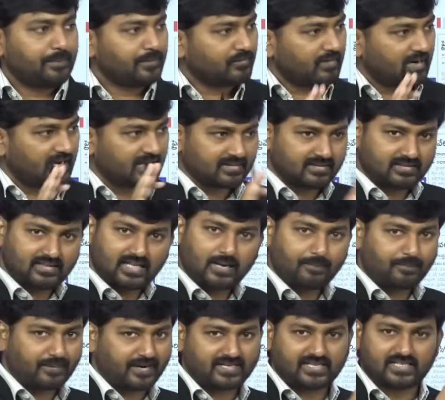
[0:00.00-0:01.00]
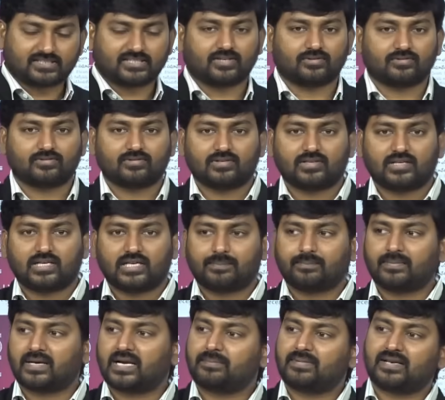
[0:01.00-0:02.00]
ఇప్పుడు వాళ్ళందరూ అప్లై చేస్తారు
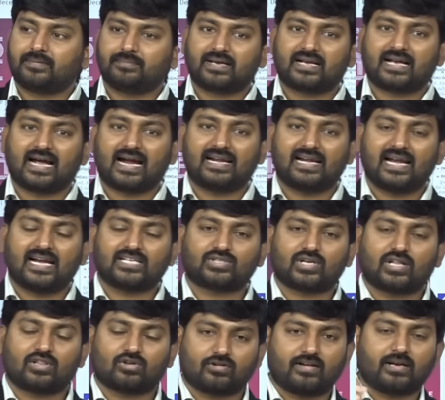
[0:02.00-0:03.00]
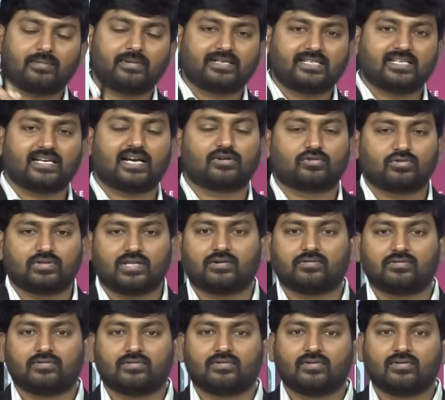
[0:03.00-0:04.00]
మరి మీరు మీ గైడ్ లైన్స్ అది ఒకవేళ పెట్టిన అనుకుందాం